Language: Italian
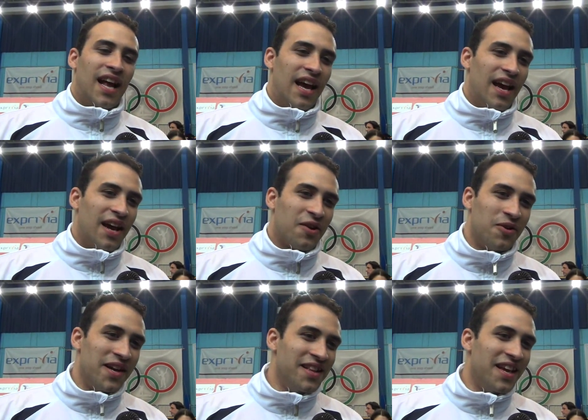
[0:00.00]
Eh,
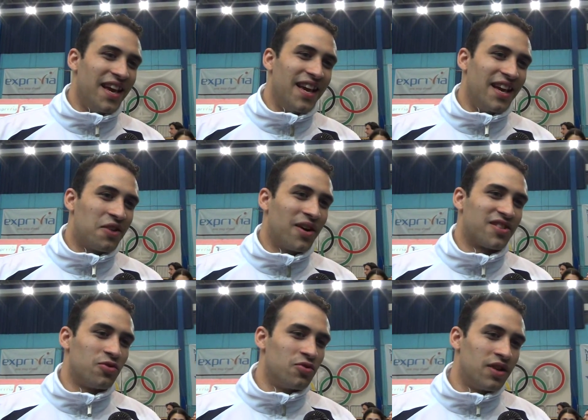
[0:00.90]
quindi
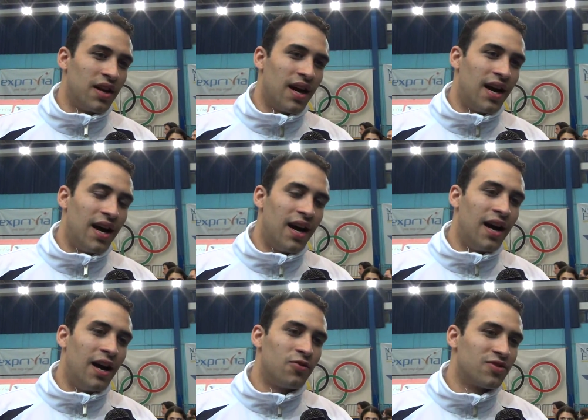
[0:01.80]
quasi un,
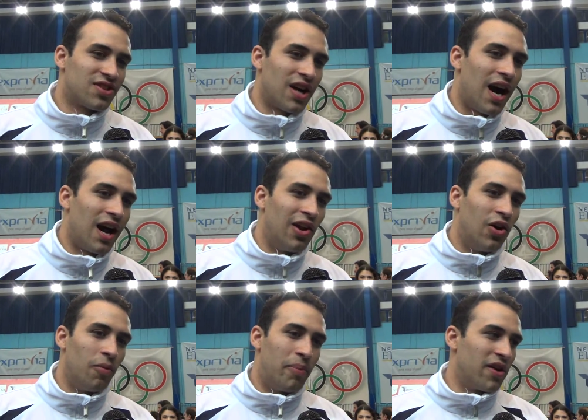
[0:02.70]
uh, un,
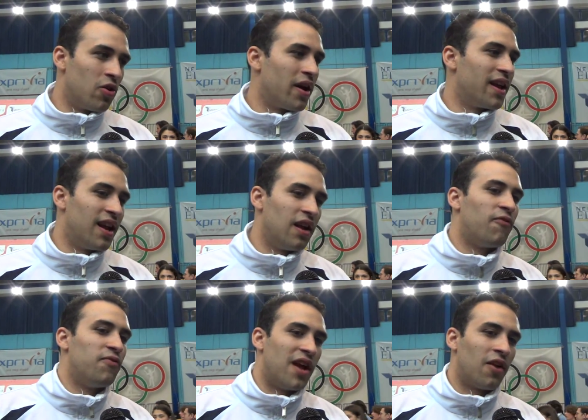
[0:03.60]
scalo per noi
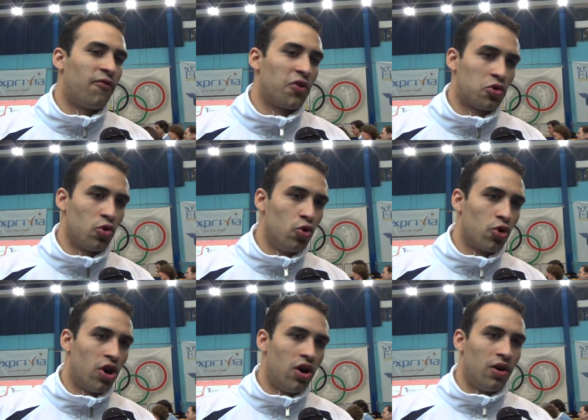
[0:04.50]
nel, nel
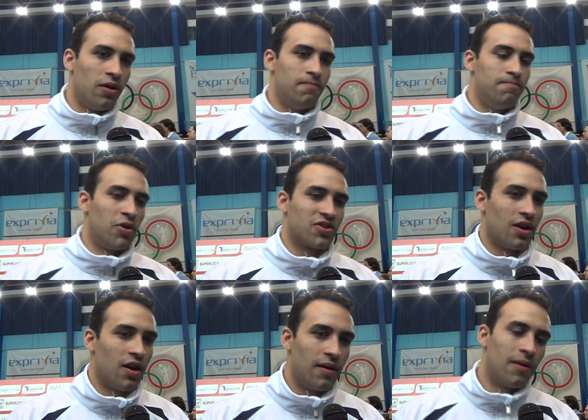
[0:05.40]
futuro,
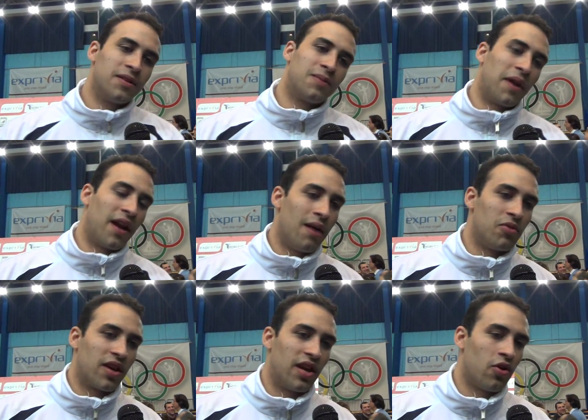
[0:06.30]
possiamo,
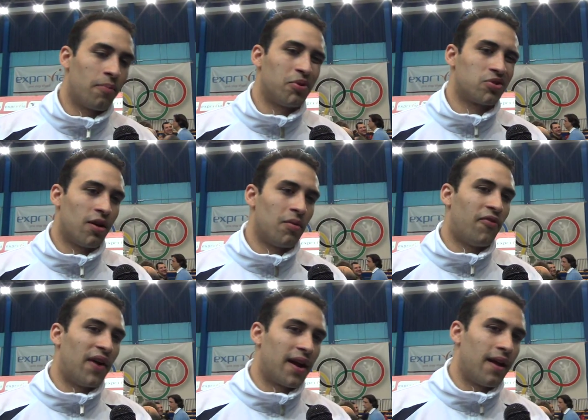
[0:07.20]
speriamo che noi
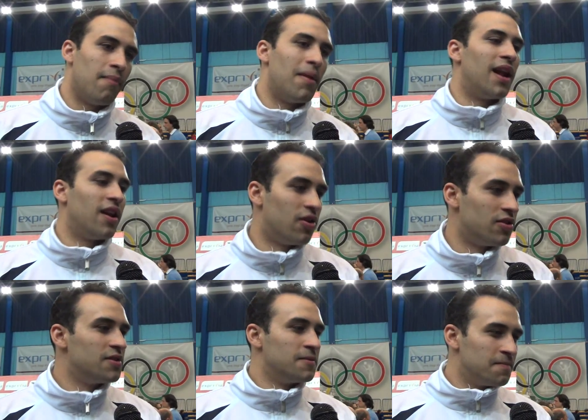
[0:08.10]
possiamo fare
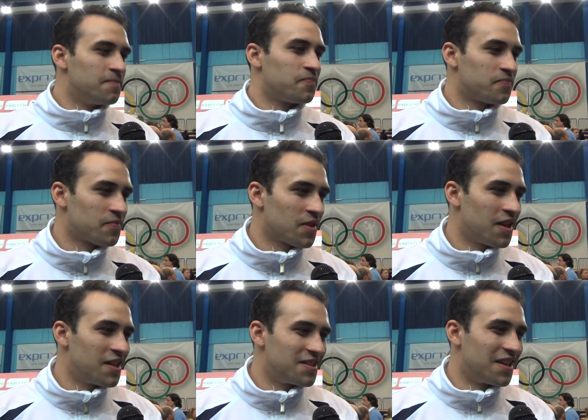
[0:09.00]
meglio.
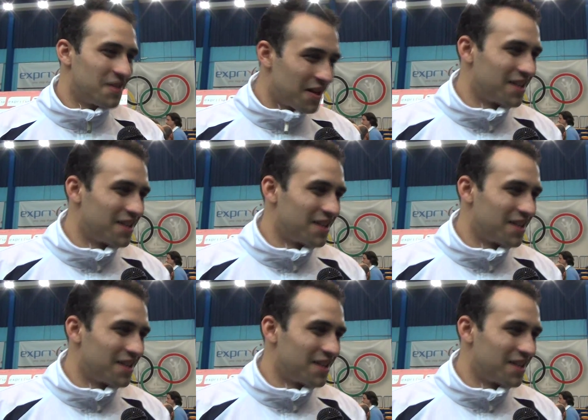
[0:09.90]
Grazie.